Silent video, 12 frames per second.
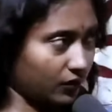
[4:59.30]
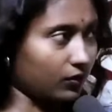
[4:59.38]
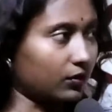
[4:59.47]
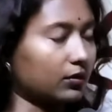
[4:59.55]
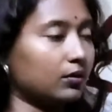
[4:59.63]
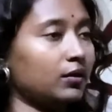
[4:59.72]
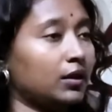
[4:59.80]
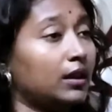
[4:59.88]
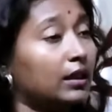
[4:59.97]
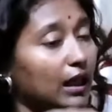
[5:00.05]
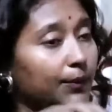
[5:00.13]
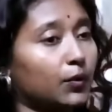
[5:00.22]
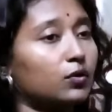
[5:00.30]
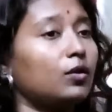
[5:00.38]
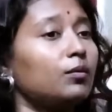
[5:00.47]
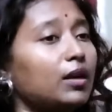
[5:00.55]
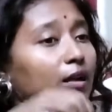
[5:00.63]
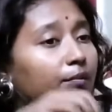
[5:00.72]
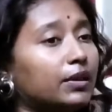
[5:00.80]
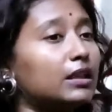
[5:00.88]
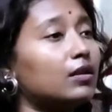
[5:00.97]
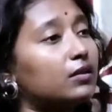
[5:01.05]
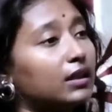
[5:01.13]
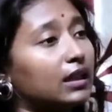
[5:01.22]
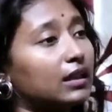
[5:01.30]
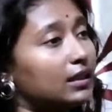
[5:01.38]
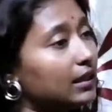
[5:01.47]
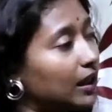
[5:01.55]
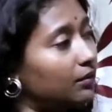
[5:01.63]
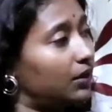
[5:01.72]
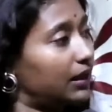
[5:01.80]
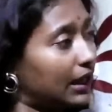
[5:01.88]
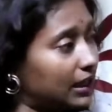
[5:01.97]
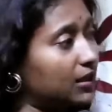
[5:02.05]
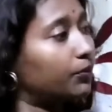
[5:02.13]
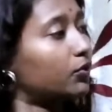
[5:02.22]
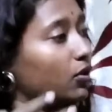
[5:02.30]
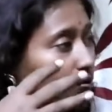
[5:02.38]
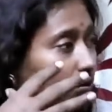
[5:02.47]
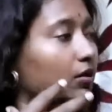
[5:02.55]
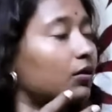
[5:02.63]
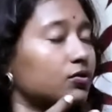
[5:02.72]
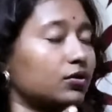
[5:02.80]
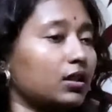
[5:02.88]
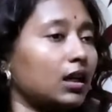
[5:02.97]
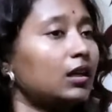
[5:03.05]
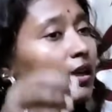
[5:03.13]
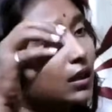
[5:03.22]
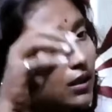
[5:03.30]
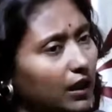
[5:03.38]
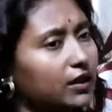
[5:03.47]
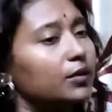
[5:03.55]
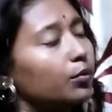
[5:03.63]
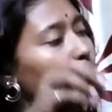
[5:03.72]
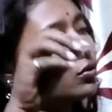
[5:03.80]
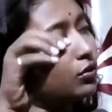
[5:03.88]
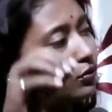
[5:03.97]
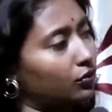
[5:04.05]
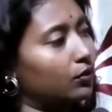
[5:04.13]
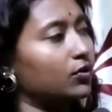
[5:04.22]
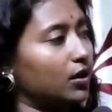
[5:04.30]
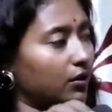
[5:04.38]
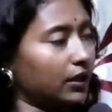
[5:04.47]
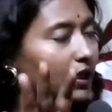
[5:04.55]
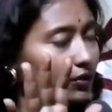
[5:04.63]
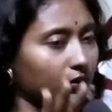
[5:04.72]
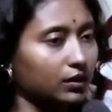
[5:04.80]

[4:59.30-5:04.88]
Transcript: কাজ করত এই প্রথমবার বিডিও থেকে ডিএম মানে এই যে প্রশাসনের অংশটা তাদের পর্যন্ত তৃণমূলের হয়ে কাজ